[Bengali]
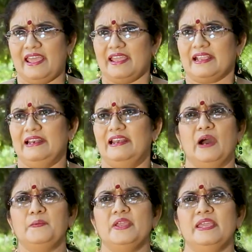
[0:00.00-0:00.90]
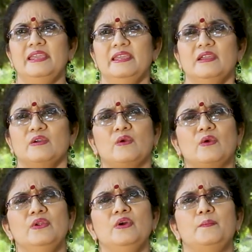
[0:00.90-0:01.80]
এক লাফে
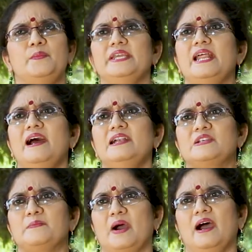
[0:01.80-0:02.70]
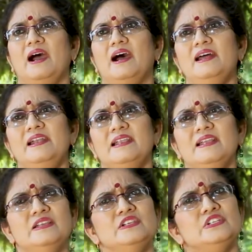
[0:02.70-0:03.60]
কোনো বিরাট পাহাড়
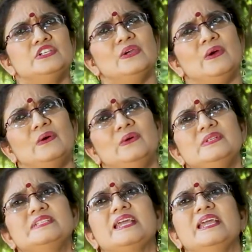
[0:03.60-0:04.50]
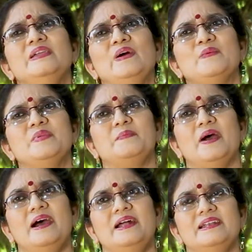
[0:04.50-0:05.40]
সহজেই হবি
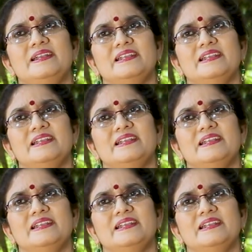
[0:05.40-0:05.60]
পার